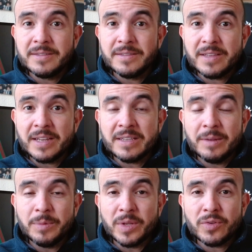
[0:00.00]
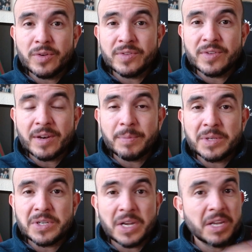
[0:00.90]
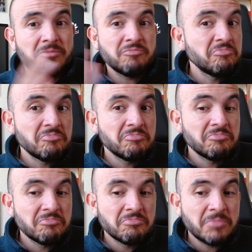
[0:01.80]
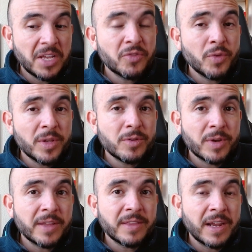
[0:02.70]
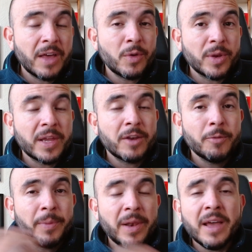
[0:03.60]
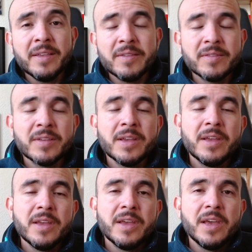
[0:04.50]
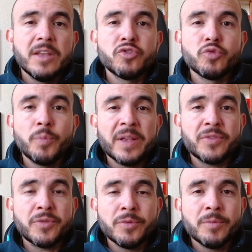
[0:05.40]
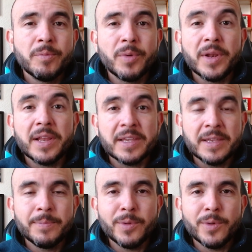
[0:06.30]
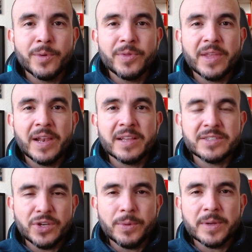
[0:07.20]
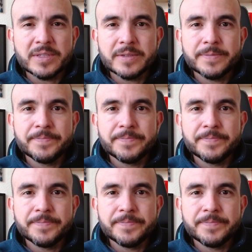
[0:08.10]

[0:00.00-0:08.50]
tres eliminaciones en repechaje. Eso es lo que ha entregado Ricardo Peláez en su paso por el equipo de las Chivas.